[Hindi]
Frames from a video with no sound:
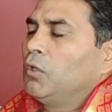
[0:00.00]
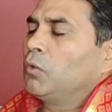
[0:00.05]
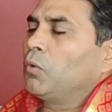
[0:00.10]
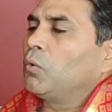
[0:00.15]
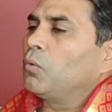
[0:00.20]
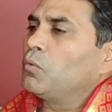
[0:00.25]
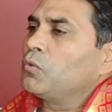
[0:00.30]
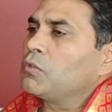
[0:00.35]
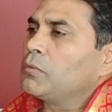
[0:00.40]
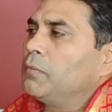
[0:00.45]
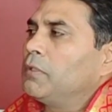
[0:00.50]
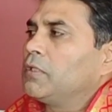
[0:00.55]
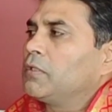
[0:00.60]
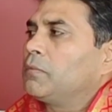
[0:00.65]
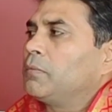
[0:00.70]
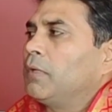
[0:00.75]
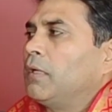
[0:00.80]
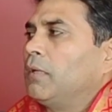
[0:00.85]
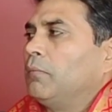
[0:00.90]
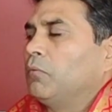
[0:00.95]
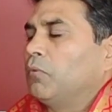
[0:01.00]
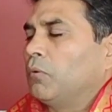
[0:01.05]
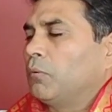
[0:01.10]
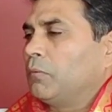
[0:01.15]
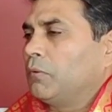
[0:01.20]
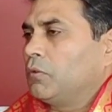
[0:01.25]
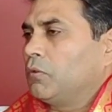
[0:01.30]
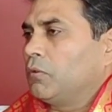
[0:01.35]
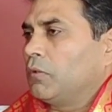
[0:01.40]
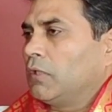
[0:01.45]
तो उस बेस पे हम
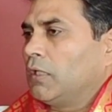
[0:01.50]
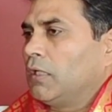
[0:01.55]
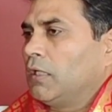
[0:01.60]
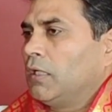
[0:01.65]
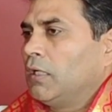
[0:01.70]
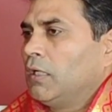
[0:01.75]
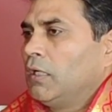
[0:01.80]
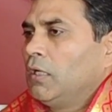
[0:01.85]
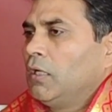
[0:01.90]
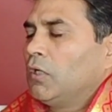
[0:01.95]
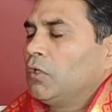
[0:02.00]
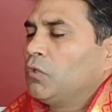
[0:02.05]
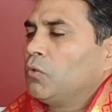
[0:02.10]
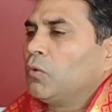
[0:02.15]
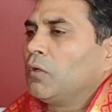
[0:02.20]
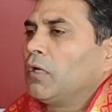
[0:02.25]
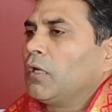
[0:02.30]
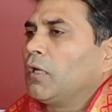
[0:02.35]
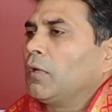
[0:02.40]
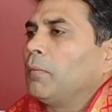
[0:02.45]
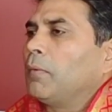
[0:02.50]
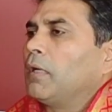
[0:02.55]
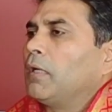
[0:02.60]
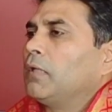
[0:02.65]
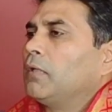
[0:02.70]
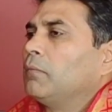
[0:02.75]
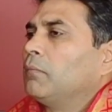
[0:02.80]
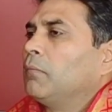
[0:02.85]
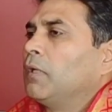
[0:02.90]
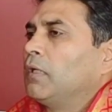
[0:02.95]
लोग भी जुड़ गए जुड़ने के
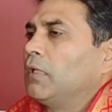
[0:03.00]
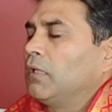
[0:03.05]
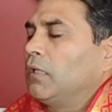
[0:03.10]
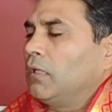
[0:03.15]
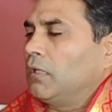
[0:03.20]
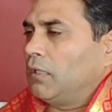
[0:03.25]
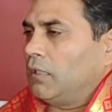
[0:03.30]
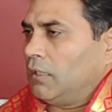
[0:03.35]
बाद मैंने